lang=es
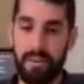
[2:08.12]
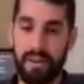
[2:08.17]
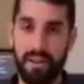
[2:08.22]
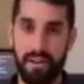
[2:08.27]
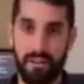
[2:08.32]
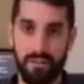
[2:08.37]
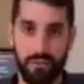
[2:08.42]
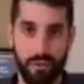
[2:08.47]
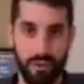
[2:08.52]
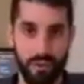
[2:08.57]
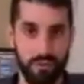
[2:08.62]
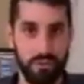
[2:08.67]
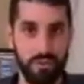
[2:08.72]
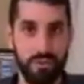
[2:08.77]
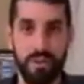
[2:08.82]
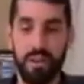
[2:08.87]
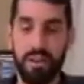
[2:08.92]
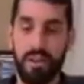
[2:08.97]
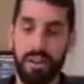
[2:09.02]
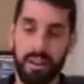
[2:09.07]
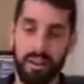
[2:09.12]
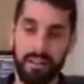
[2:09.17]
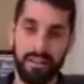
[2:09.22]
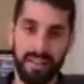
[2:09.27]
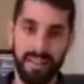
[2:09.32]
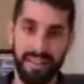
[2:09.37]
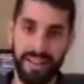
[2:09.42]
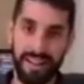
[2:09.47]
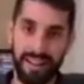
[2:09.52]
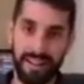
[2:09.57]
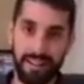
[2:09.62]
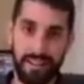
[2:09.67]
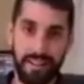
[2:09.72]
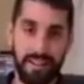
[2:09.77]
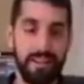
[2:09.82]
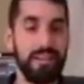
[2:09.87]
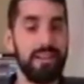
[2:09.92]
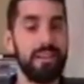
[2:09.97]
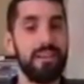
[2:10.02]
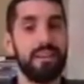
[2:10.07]
pena el esfuerzo. Así que
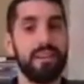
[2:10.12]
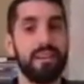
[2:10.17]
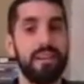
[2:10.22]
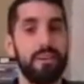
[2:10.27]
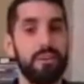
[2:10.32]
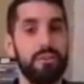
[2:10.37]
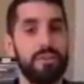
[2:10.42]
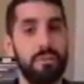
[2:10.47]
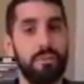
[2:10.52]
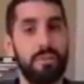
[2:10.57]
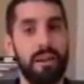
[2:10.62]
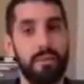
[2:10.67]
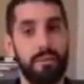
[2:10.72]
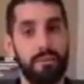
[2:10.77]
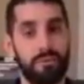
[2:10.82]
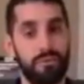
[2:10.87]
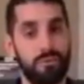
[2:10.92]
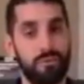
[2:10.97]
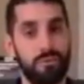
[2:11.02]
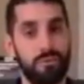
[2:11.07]
adelante y los esperamos.